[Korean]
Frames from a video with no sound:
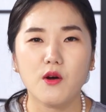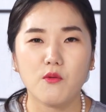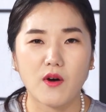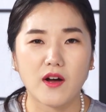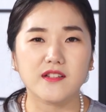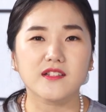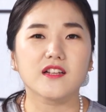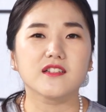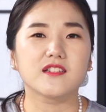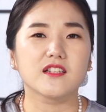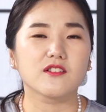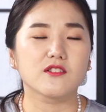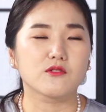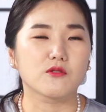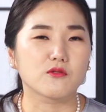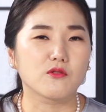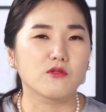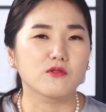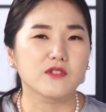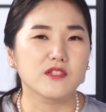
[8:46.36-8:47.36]
완화돼서
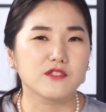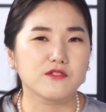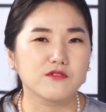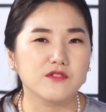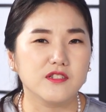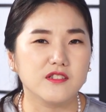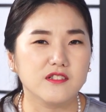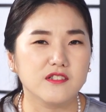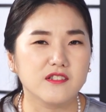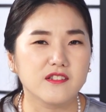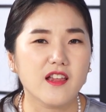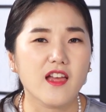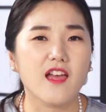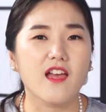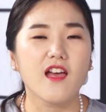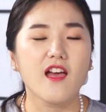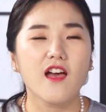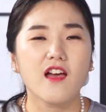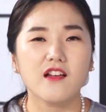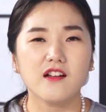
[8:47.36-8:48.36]
적용될 수 있는데
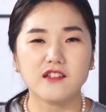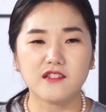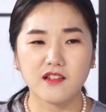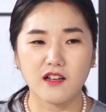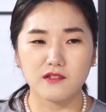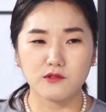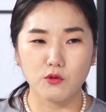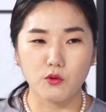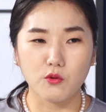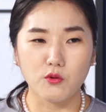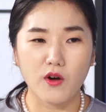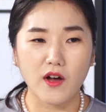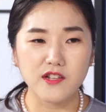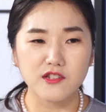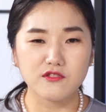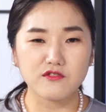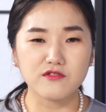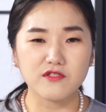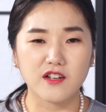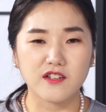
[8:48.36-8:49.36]
일단 도로
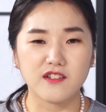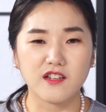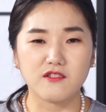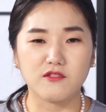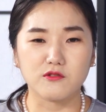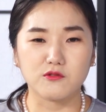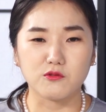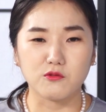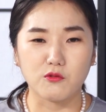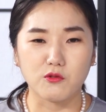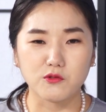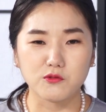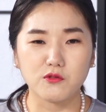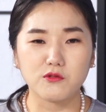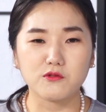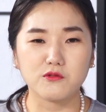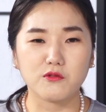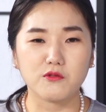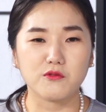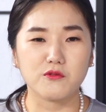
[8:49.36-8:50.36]
한중간에 그것도
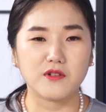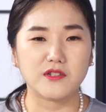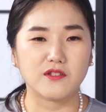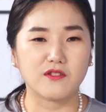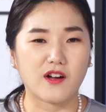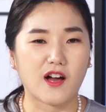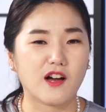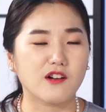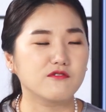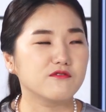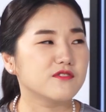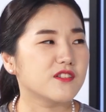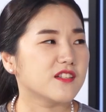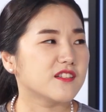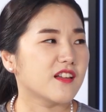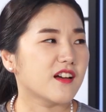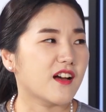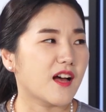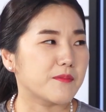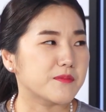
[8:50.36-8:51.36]
고속도로에서 가운데다
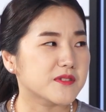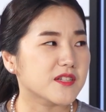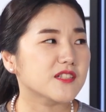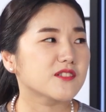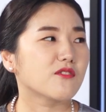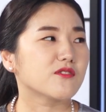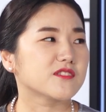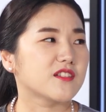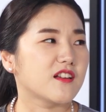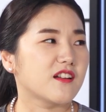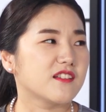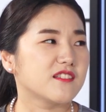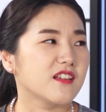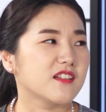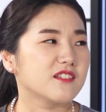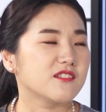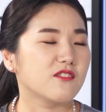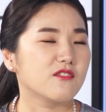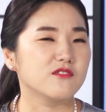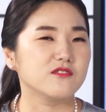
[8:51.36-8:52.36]
갑자기
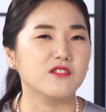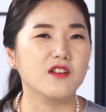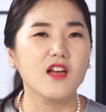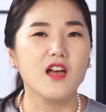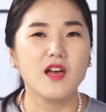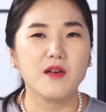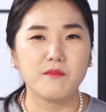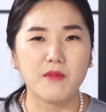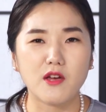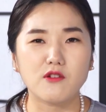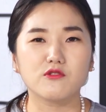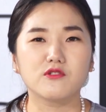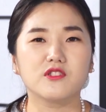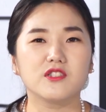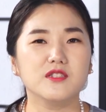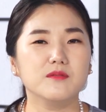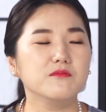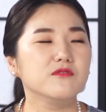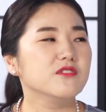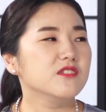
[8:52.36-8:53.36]
정차한다는 거는 네. 매우
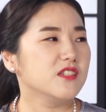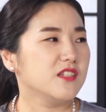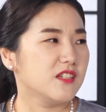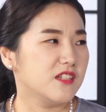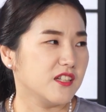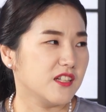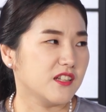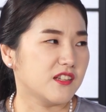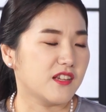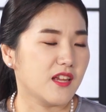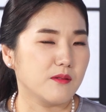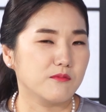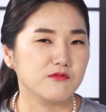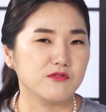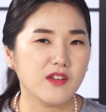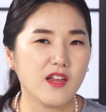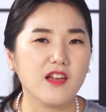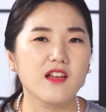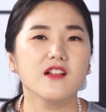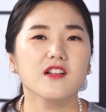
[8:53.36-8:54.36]
드문 일이기
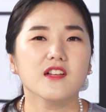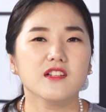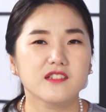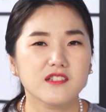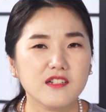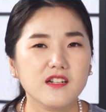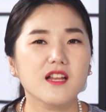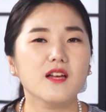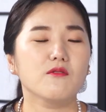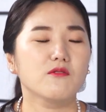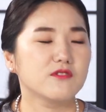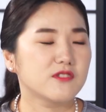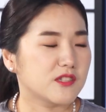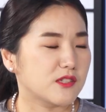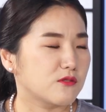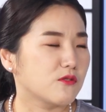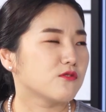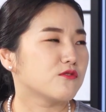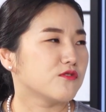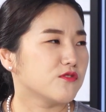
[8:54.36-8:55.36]
때문에 그렇죠. 실내 원칙
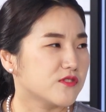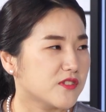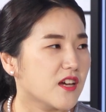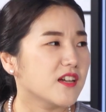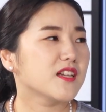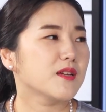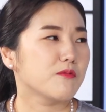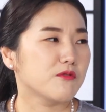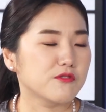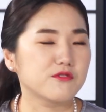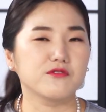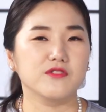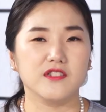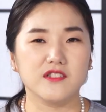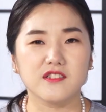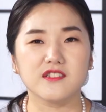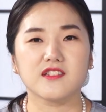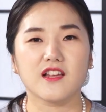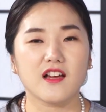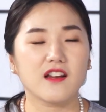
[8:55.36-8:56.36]
직접 주장해 볼 수
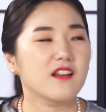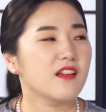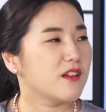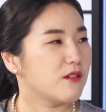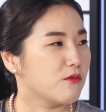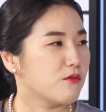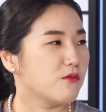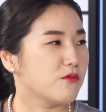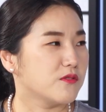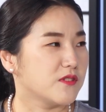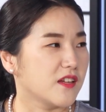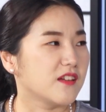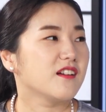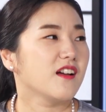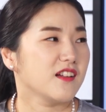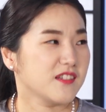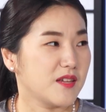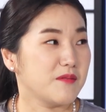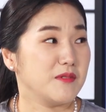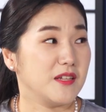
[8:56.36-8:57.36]
있는 사례로
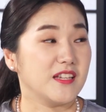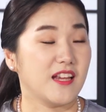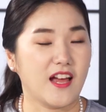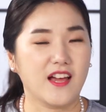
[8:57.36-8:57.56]
생각됩니다.